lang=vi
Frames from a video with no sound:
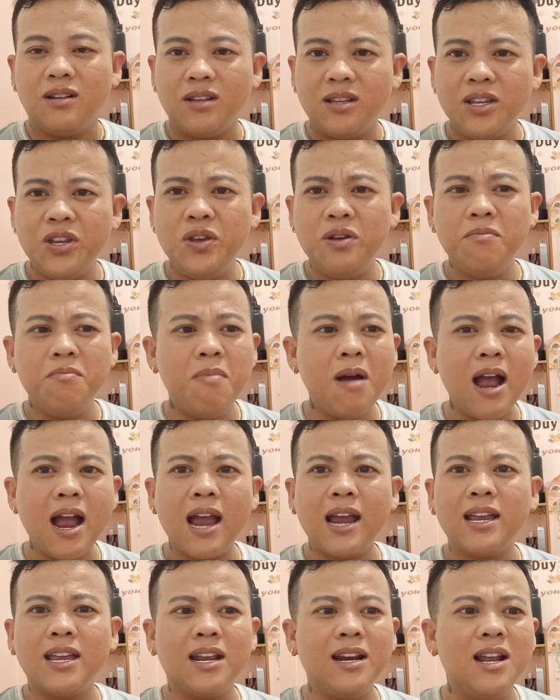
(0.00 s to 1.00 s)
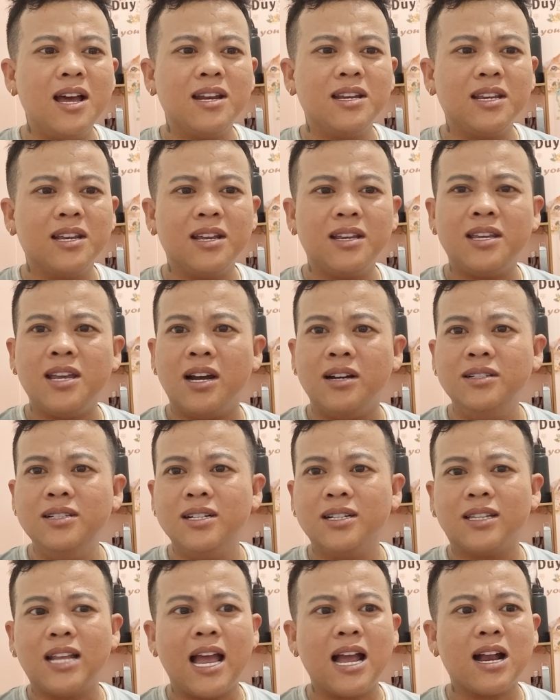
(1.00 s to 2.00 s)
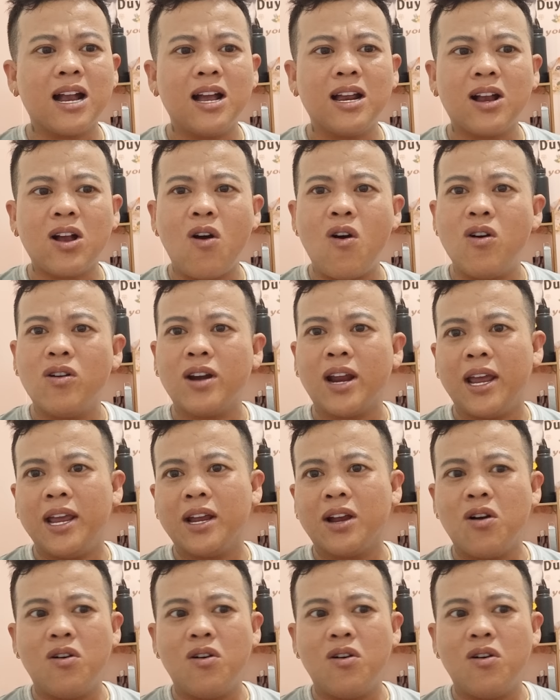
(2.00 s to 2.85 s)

Diêm Mai chỉ lên chữ người ta con này